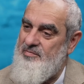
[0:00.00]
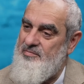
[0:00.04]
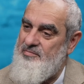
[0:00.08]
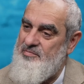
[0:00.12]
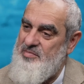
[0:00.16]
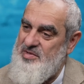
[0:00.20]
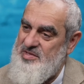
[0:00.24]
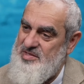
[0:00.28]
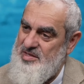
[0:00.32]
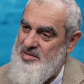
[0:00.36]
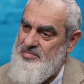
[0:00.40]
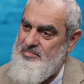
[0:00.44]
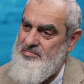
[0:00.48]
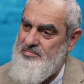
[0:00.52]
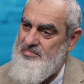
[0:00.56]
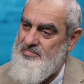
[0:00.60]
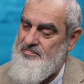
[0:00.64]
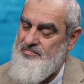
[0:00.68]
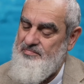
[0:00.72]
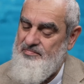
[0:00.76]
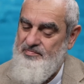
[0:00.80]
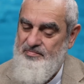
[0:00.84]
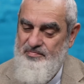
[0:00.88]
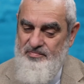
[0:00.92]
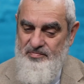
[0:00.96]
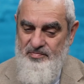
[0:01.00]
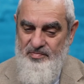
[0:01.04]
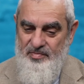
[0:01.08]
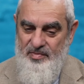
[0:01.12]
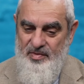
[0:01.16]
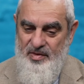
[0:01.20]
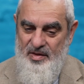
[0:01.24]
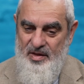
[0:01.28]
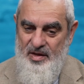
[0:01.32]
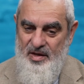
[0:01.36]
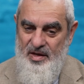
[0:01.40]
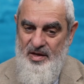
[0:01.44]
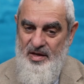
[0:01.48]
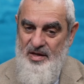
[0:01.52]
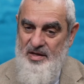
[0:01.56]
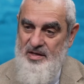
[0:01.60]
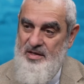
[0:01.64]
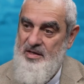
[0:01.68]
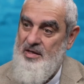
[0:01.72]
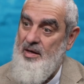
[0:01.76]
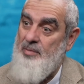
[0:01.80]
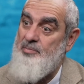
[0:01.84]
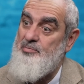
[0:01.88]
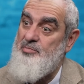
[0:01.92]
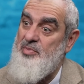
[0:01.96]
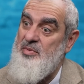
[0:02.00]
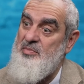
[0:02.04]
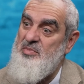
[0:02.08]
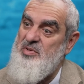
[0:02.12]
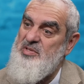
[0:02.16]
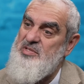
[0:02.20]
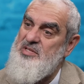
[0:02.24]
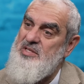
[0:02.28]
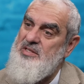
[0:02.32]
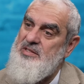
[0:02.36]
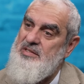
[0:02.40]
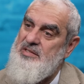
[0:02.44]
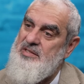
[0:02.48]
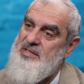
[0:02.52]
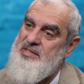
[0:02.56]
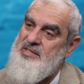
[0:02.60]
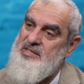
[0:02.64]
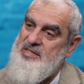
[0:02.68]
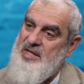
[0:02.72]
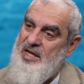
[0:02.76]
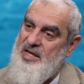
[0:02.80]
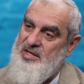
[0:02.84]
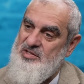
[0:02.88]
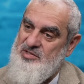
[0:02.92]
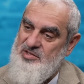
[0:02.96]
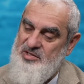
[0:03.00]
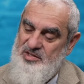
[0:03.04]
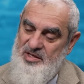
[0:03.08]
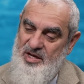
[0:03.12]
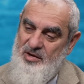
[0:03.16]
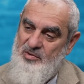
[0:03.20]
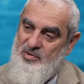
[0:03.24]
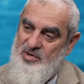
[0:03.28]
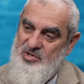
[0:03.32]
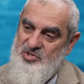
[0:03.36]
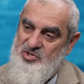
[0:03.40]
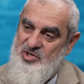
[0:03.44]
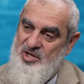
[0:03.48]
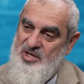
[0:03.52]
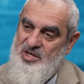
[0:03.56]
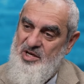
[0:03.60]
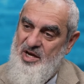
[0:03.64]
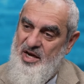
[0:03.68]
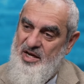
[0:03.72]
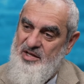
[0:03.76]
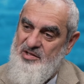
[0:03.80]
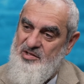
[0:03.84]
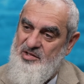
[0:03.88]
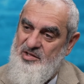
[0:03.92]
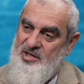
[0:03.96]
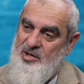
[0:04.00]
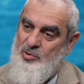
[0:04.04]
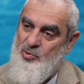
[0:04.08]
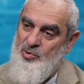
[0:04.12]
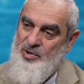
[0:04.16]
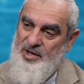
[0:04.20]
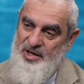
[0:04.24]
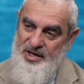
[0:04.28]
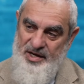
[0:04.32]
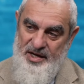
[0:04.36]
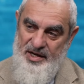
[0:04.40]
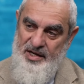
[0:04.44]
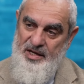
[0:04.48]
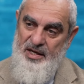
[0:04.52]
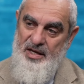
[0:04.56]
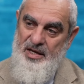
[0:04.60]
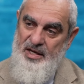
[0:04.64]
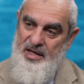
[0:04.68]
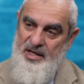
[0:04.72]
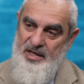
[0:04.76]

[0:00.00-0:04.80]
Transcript: Bizim Rabbimizin rızasına ve şeriatına uyarak